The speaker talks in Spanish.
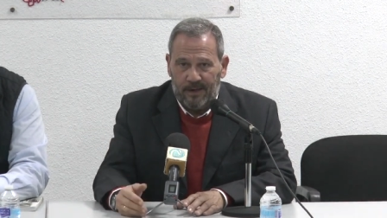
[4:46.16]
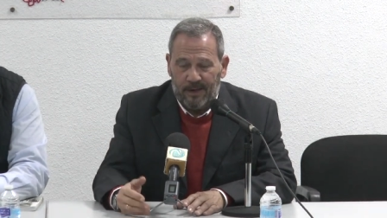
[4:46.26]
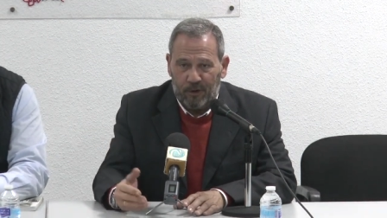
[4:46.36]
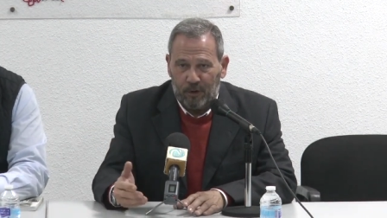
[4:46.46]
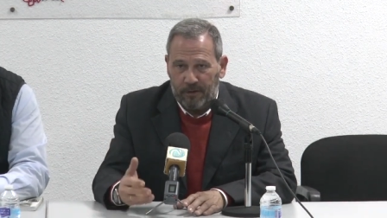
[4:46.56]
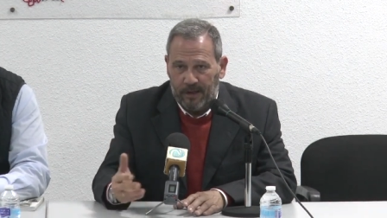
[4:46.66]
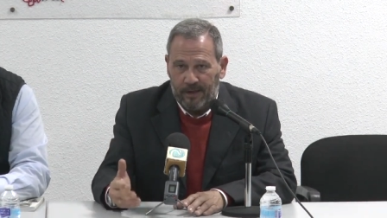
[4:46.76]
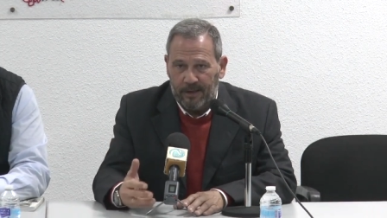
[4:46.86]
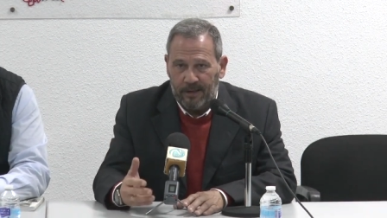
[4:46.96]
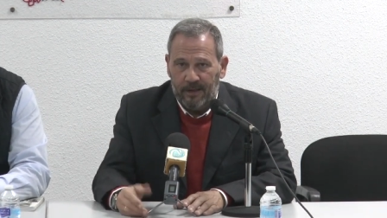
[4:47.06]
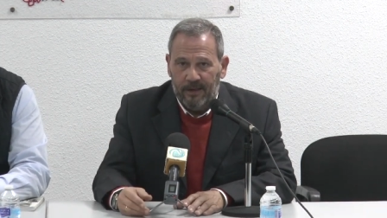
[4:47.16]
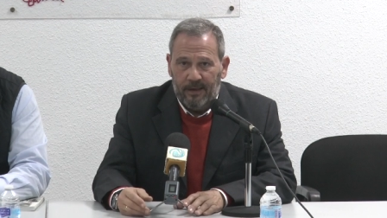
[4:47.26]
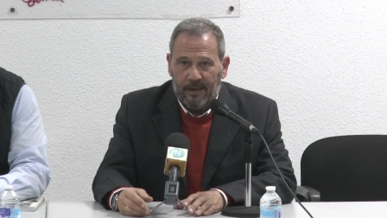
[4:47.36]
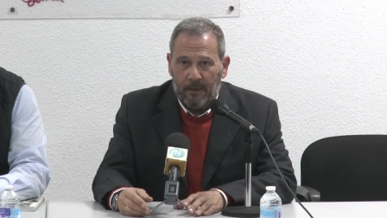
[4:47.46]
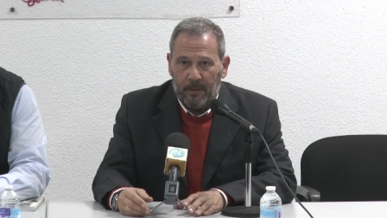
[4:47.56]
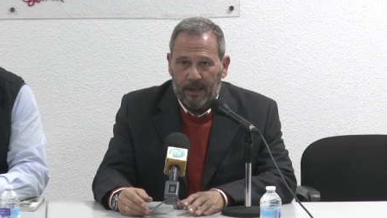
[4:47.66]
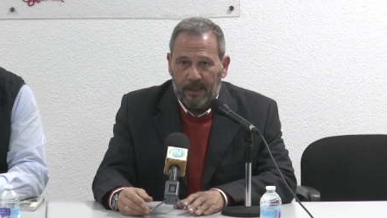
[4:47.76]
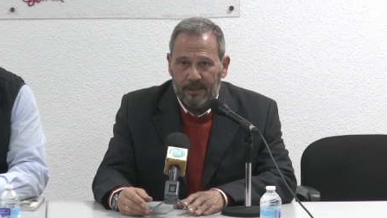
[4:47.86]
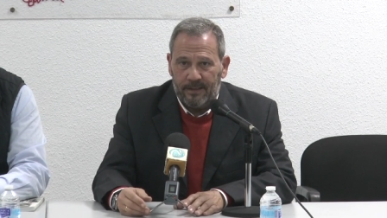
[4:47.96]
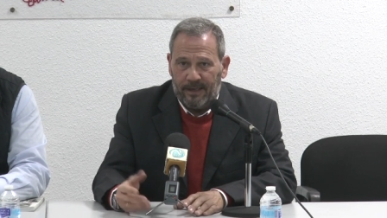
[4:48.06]
la, conociera y la
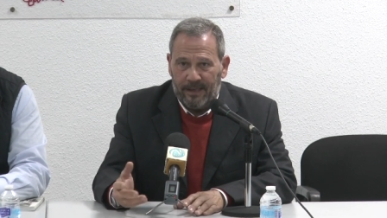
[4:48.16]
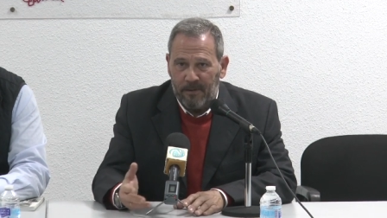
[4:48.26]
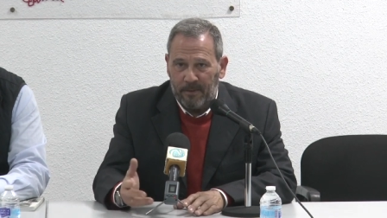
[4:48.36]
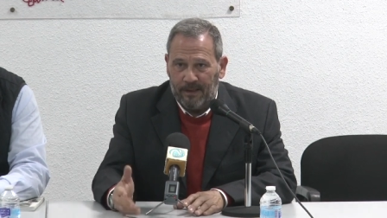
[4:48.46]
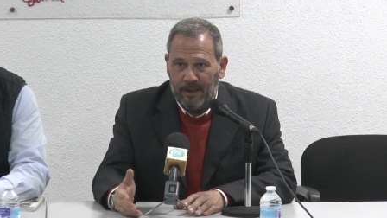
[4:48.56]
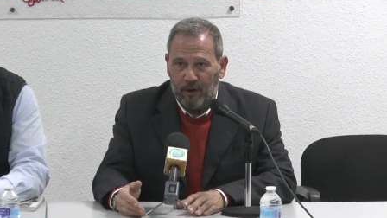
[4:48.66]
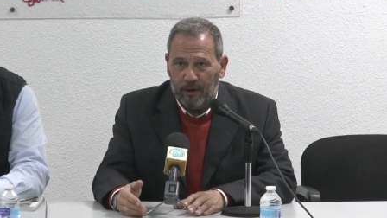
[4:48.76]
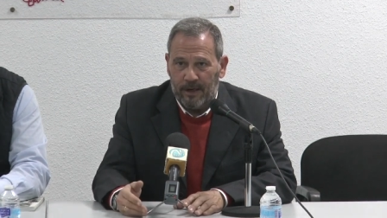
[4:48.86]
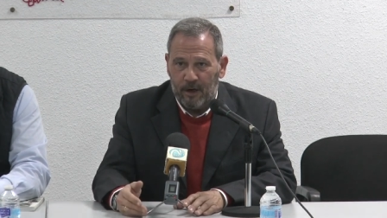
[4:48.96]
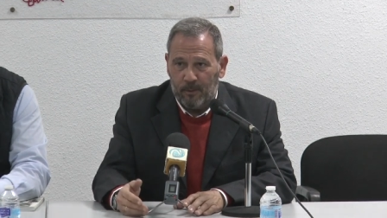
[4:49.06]
viera y se quedara prendado de ella,